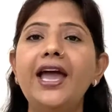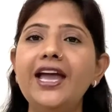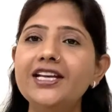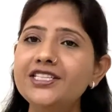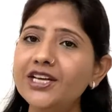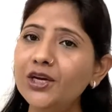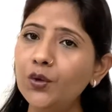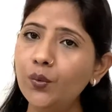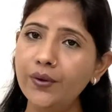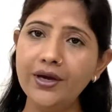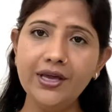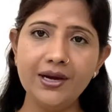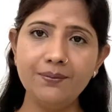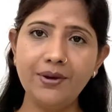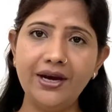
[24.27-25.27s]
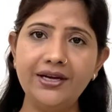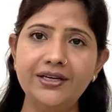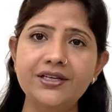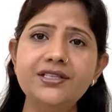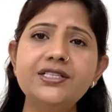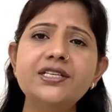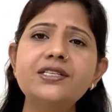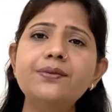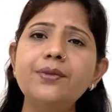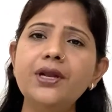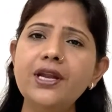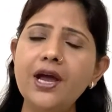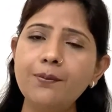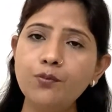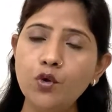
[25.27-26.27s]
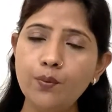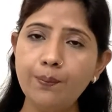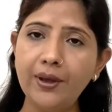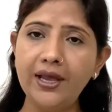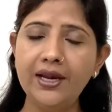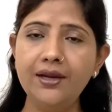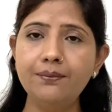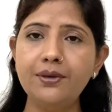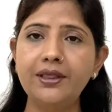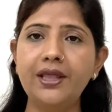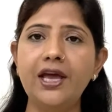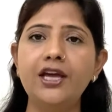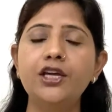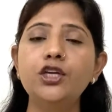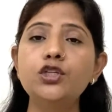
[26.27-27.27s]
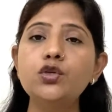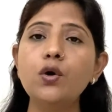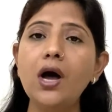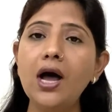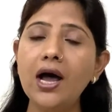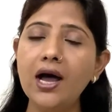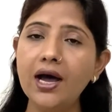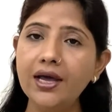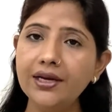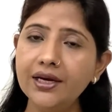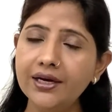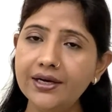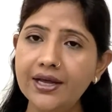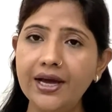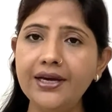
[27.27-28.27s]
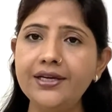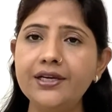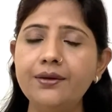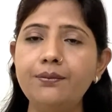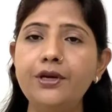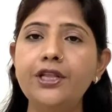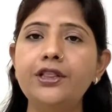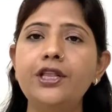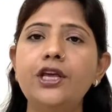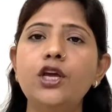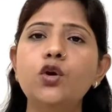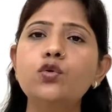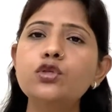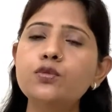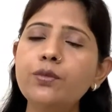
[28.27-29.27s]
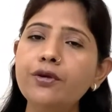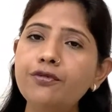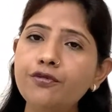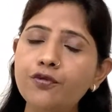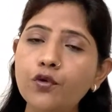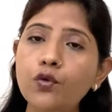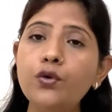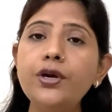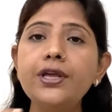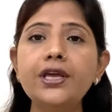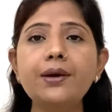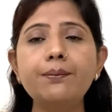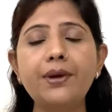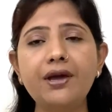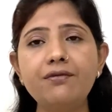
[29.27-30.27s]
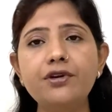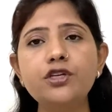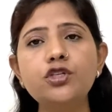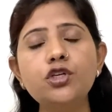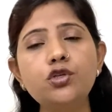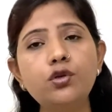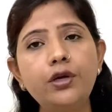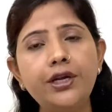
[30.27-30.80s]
एज ए क्विक रिमाइंडर जैसे मैंने आपको पहले बताया कि जो आहार या डाइट हम लेते हैं उसमें फूड या बेवरेज जो